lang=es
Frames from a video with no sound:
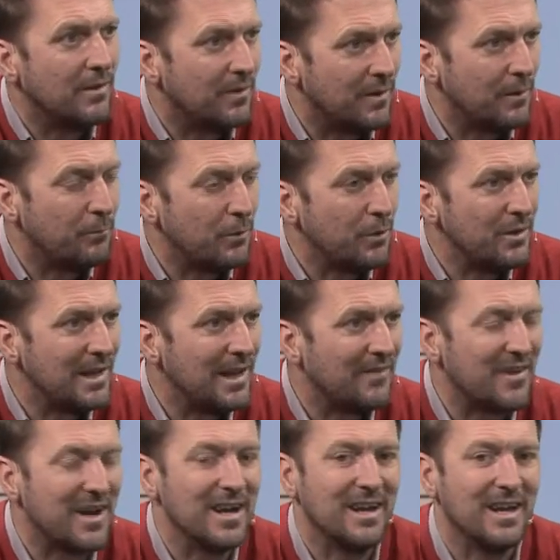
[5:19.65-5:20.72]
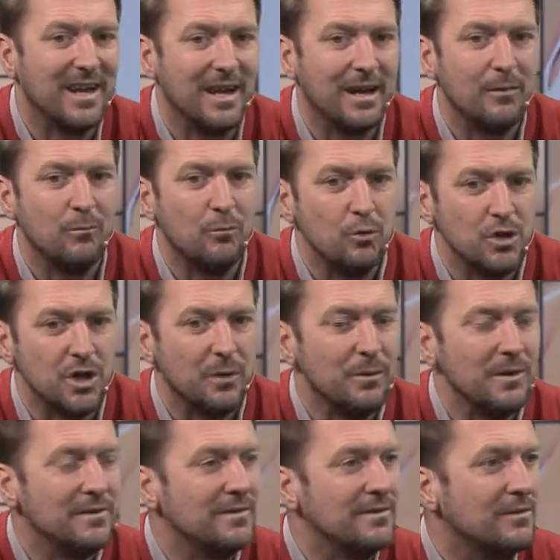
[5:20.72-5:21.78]
después de la tranquera, muchas
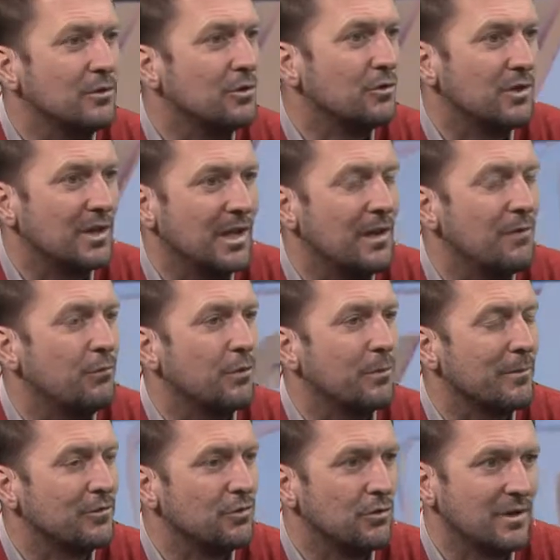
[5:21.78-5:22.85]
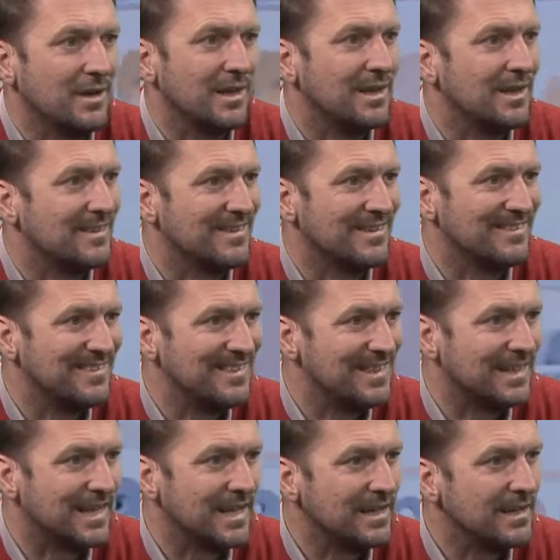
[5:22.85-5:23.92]
veces no tiene la información que
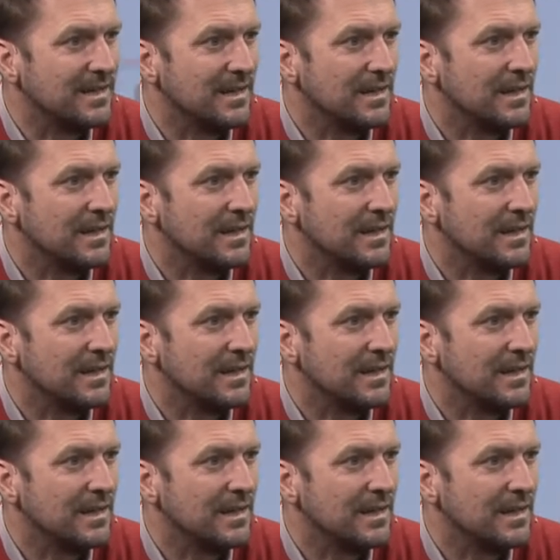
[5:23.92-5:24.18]
necesita,